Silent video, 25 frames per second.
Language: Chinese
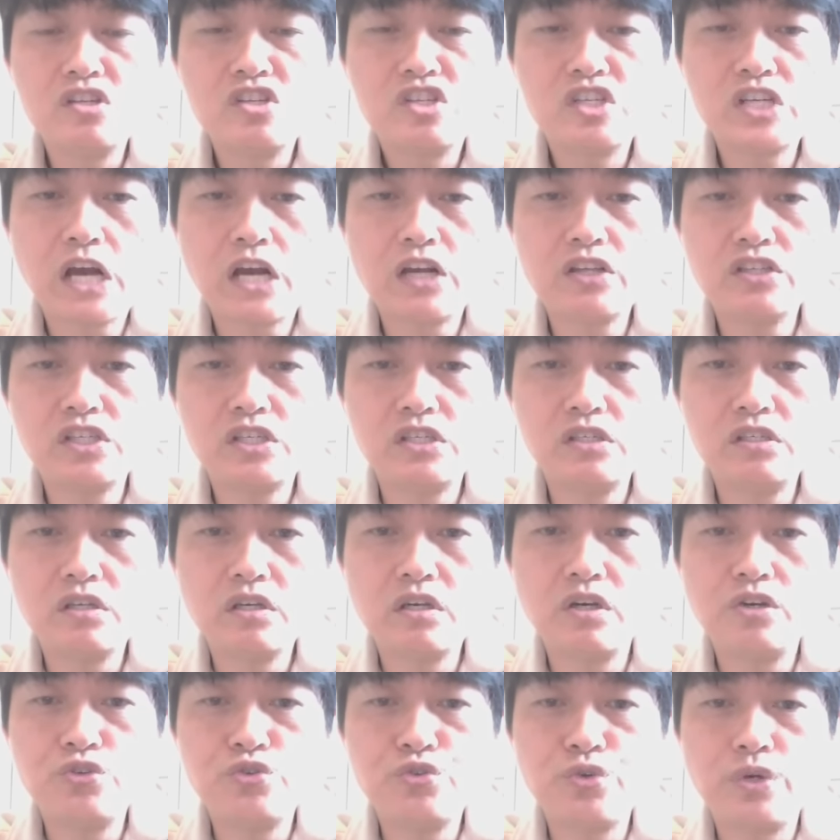长期
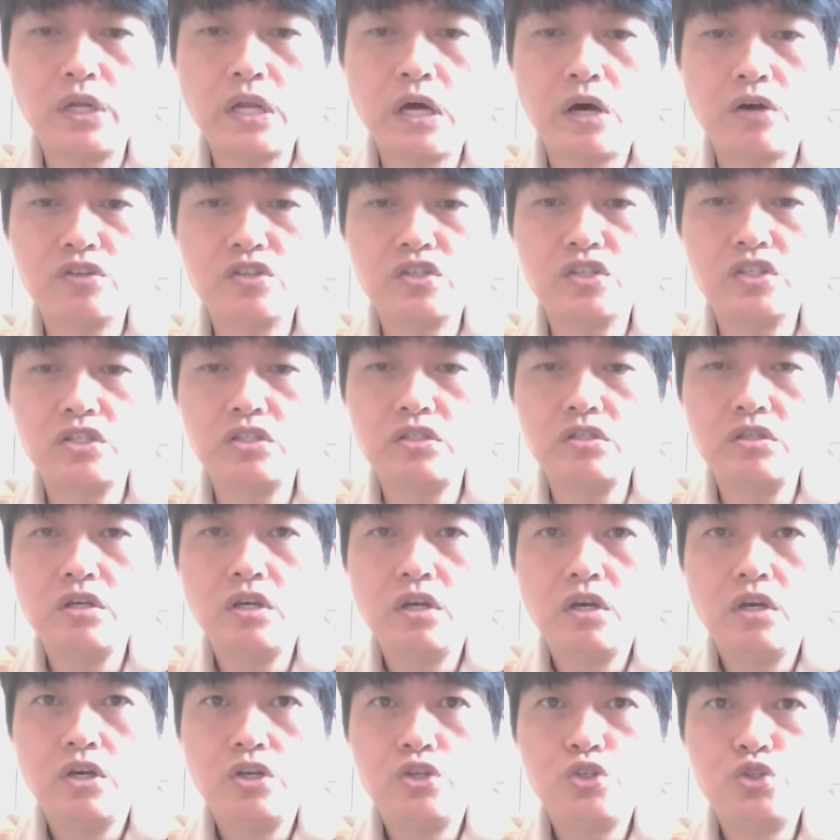跟随老师
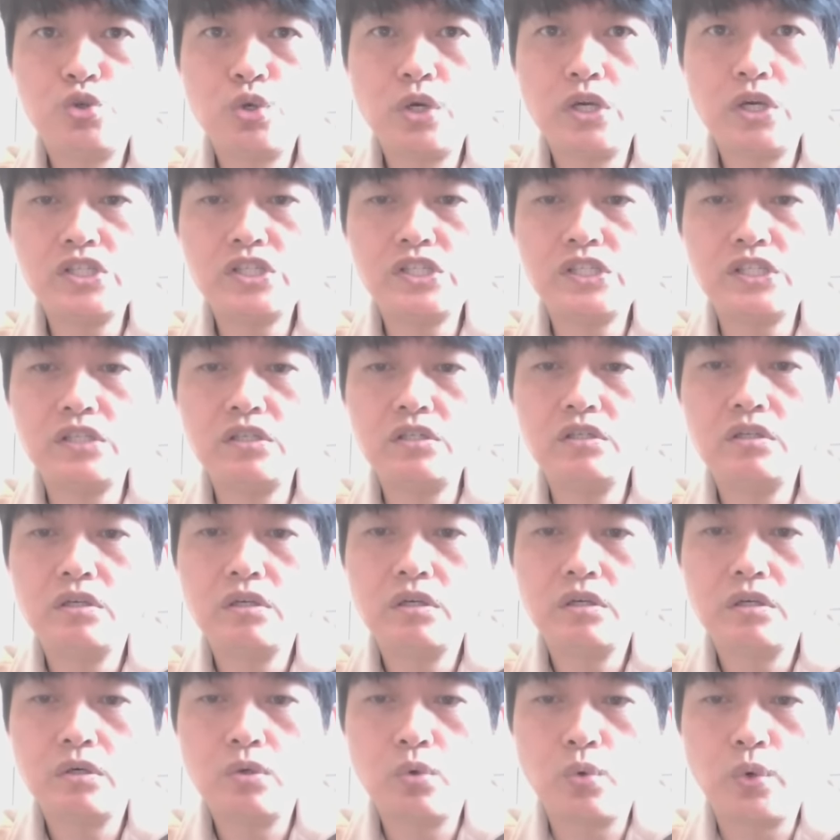学习
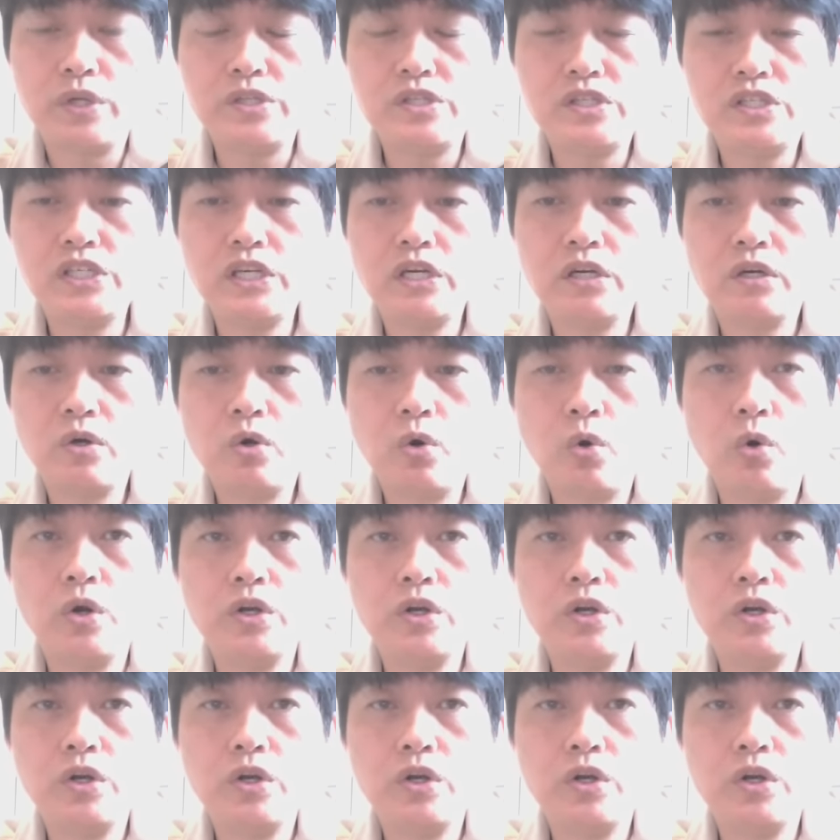稳健